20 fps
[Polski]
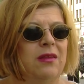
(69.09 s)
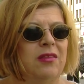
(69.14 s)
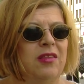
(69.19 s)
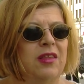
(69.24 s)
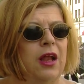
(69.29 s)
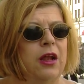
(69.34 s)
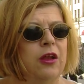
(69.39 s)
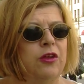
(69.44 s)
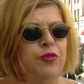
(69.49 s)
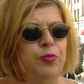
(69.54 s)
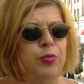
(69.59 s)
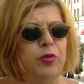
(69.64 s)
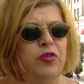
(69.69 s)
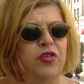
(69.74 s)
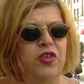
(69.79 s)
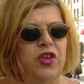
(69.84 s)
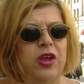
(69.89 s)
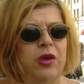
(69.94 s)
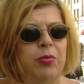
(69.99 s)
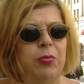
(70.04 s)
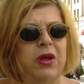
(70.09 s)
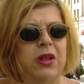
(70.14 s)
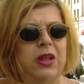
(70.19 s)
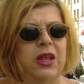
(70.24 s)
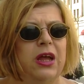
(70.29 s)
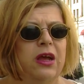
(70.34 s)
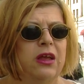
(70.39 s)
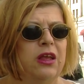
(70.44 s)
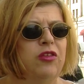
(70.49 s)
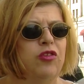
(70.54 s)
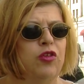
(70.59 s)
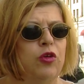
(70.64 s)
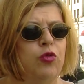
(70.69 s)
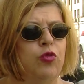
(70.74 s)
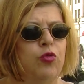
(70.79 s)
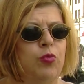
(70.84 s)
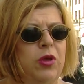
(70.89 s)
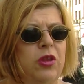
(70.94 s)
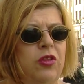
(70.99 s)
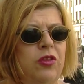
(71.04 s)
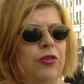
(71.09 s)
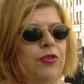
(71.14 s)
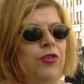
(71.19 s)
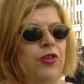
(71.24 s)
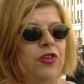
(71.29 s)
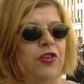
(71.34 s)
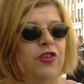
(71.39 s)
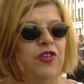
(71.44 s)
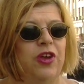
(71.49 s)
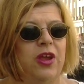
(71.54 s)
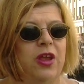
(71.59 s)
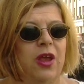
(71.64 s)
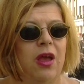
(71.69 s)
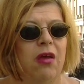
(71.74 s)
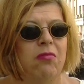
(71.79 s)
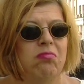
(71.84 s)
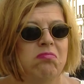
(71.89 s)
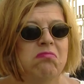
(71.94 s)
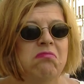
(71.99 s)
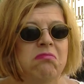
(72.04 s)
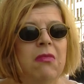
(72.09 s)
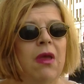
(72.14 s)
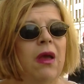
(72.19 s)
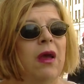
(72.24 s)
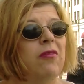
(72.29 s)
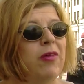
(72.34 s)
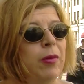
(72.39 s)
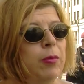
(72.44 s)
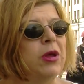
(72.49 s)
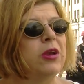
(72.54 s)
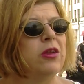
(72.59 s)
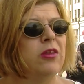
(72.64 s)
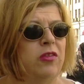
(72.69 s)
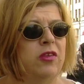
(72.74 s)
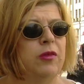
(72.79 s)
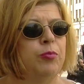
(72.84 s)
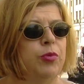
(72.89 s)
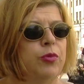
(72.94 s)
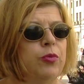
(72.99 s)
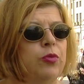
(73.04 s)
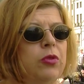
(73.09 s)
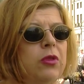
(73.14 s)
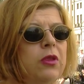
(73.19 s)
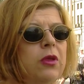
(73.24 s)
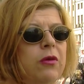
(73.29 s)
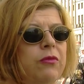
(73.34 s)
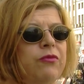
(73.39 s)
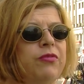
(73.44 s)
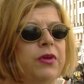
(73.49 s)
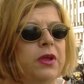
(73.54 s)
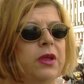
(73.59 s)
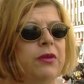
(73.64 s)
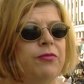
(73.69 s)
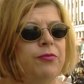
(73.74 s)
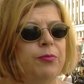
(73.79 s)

znaleźć w polskich mediach i zrozumieć, co się dzieje w Ameryce Południowej,